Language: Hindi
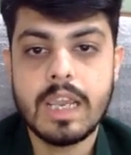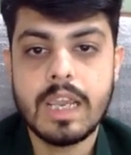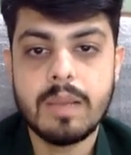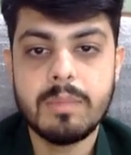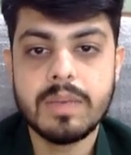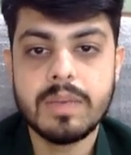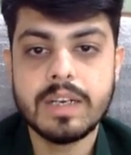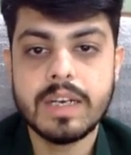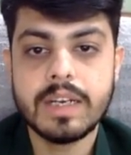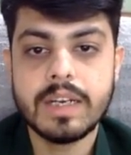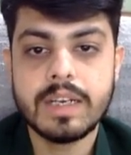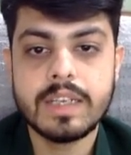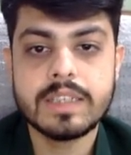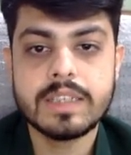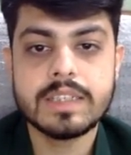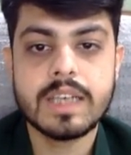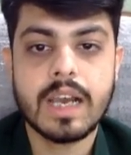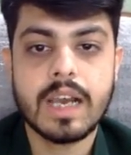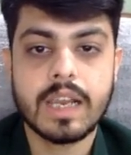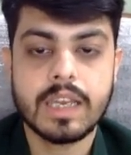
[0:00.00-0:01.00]
इमीडिएट
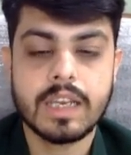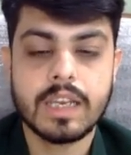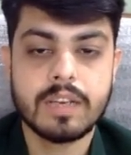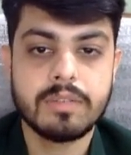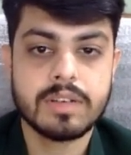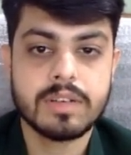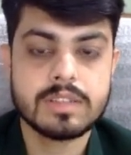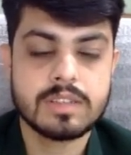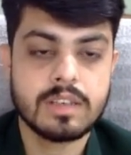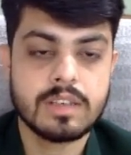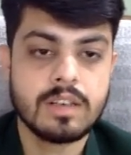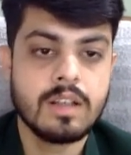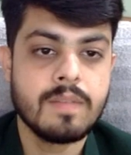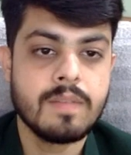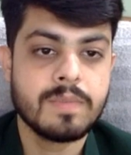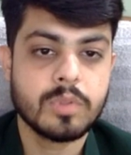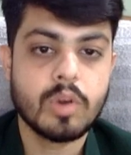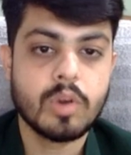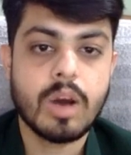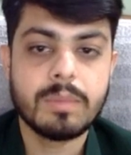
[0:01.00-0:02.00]
नीचे आ गया रिवर्सल
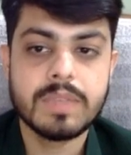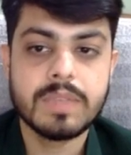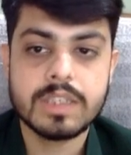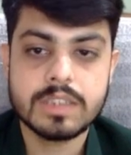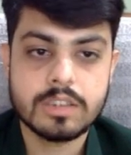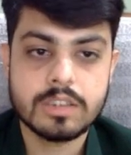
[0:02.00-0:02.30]
तो आप देख